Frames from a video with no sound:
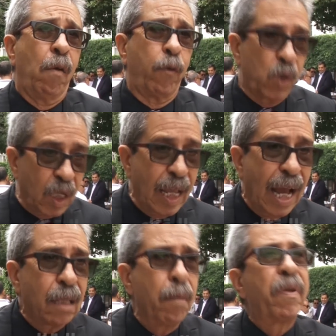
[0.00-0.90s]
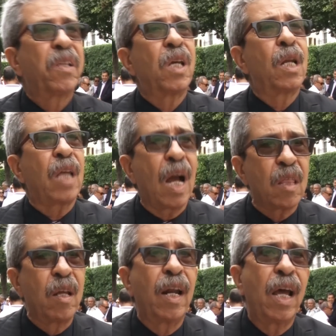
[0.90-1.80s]
في وزاره العدل ما زالت
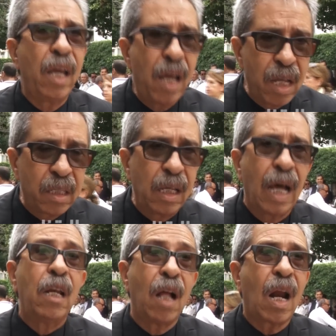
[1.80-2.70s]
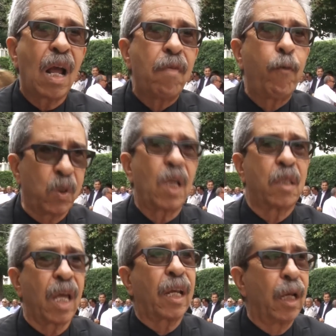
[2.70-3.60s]
ايضا ايادي علي العرايد في وزاره
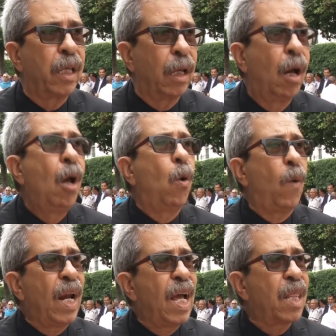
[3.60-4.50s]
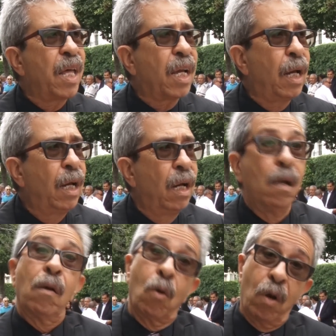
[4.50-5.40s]
الداخليه وعلى هذاك
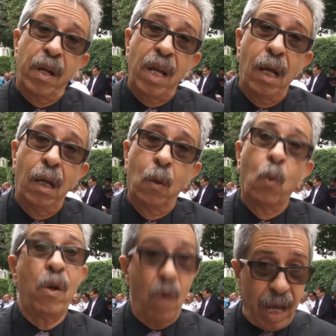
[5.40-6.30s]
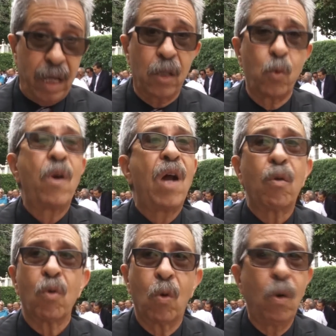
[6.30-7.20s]
قلنا ونؤكد
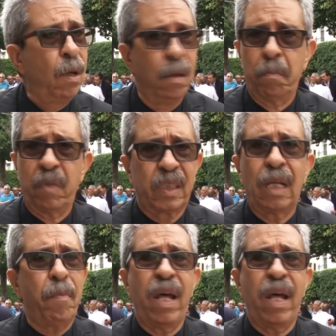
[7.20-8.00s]
ونعاود نقول مازال ما